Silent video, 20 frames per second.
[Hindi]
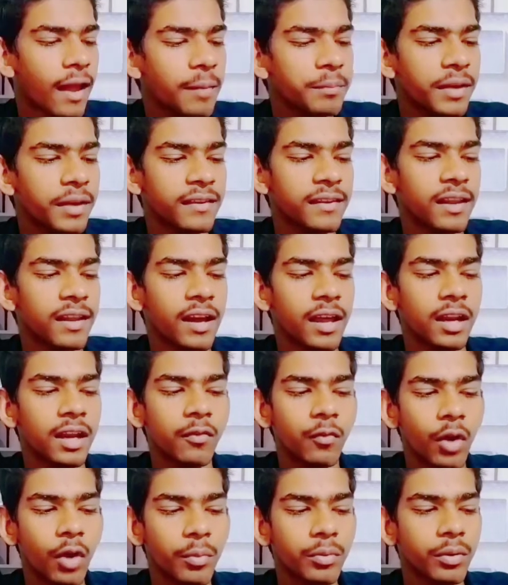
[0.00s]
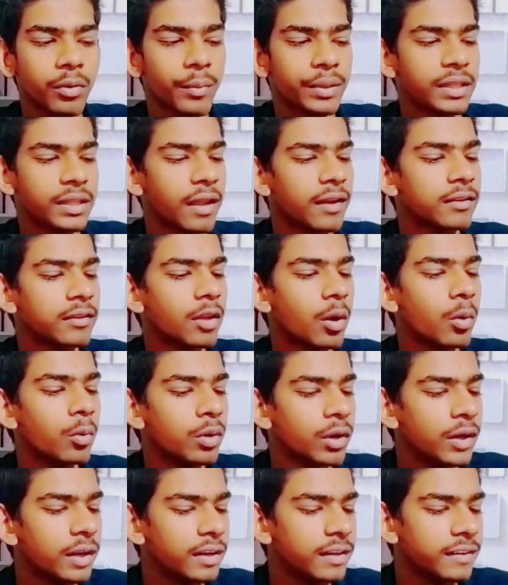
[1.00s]
अलार्म कैसे लगाना है वो आपको मैं बता देता
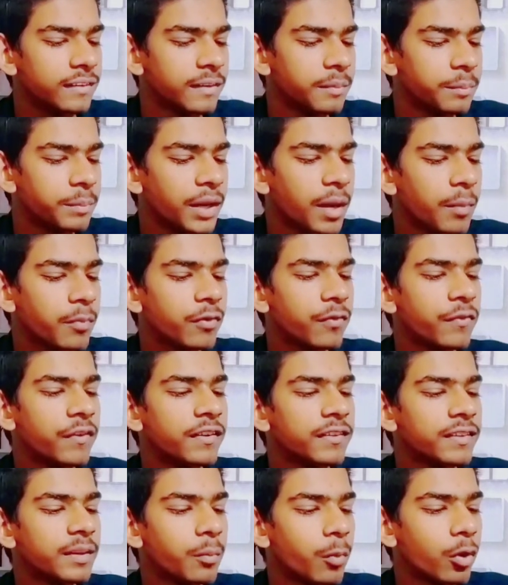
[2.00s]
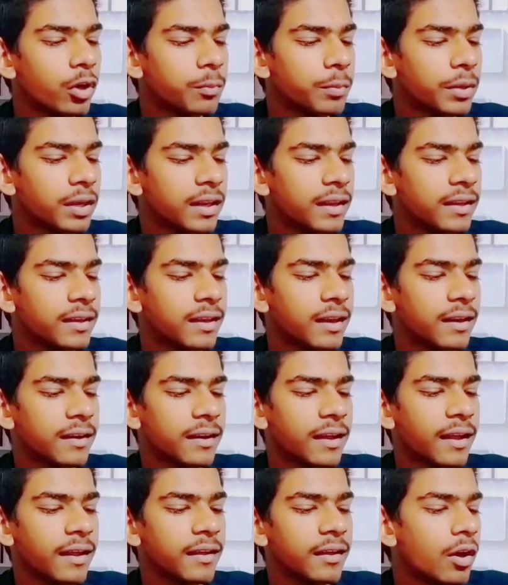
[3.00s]
हूँ सिंपल आपको फिर से मोड पे क्लिक
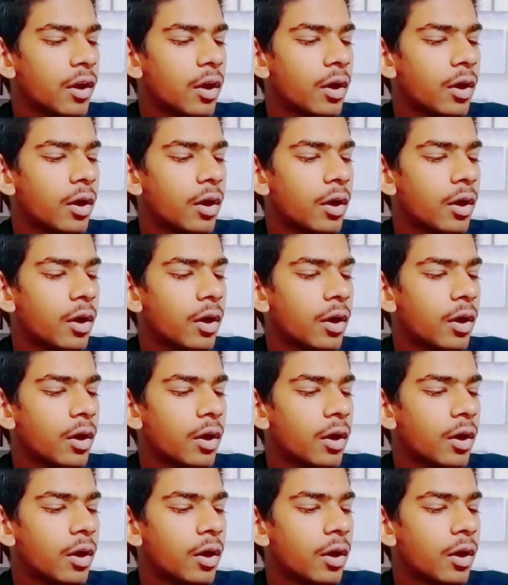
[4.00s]
करना है